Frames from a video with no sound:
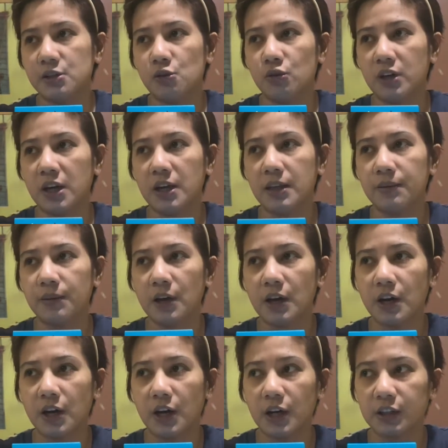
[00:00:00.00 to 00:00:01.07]
you can
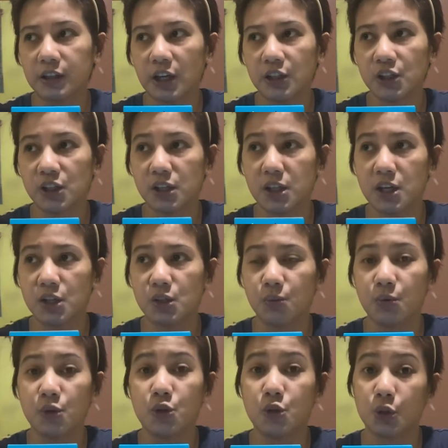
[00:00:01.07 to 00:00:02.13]
uh, attach this
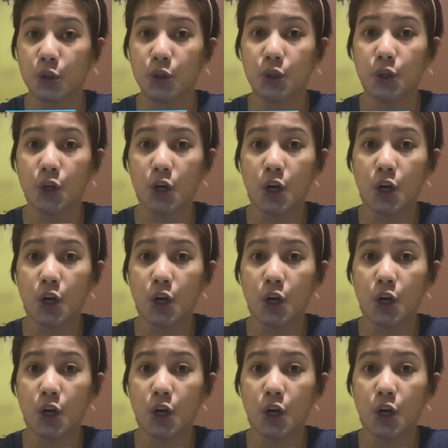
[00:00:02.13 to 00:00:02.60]
with your